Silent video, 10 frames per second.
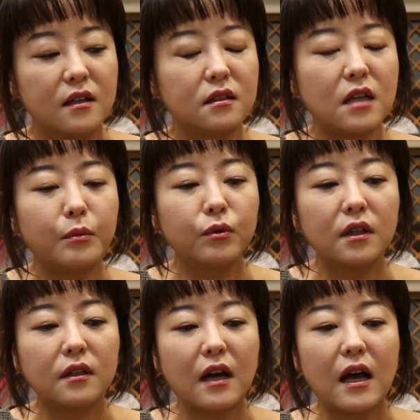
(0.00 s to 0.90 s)
그러다
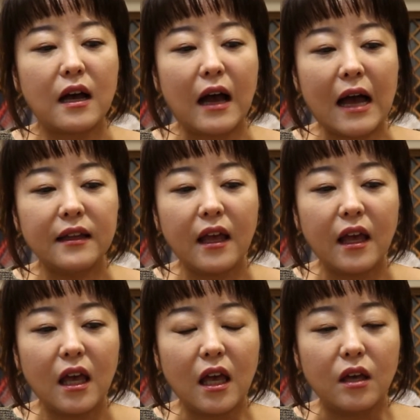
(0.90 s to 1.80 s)
보니까
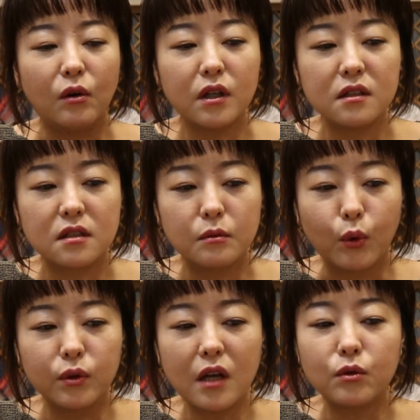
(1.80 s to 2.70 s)
안에 여기 지금
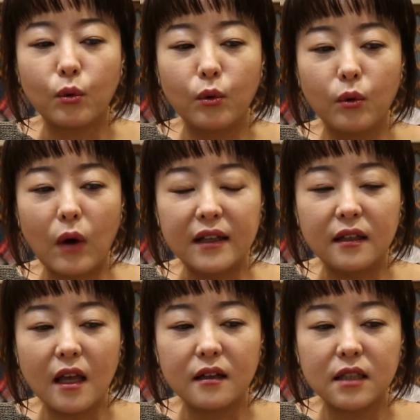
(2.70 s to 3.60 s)
모델도
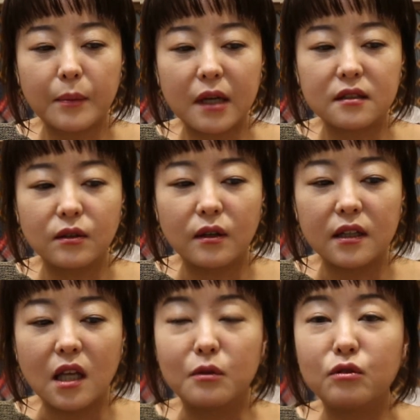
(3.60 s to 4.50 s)
안에 탱크탑 같은 걸
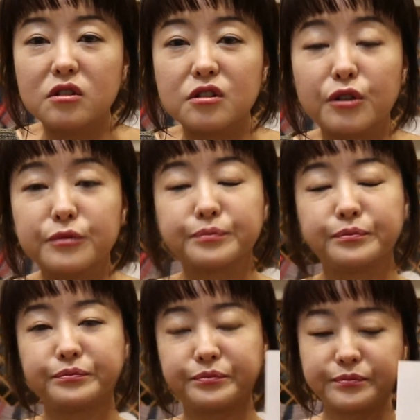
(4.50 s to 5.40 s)
하나 입고 있죠.
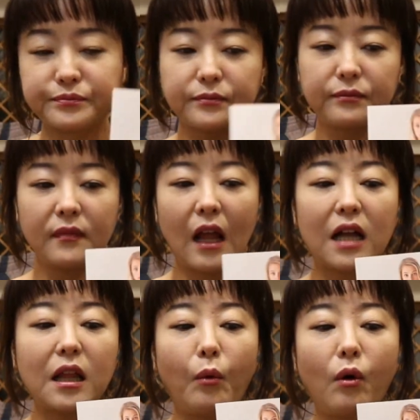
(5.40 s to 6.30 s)

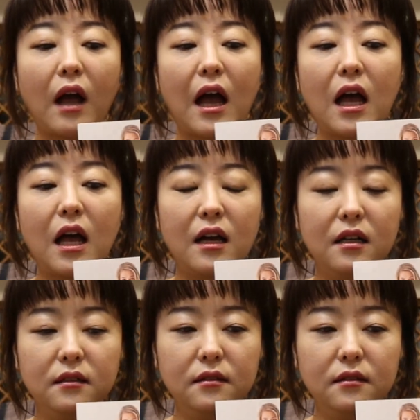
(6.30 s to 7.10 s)
안에 뭔가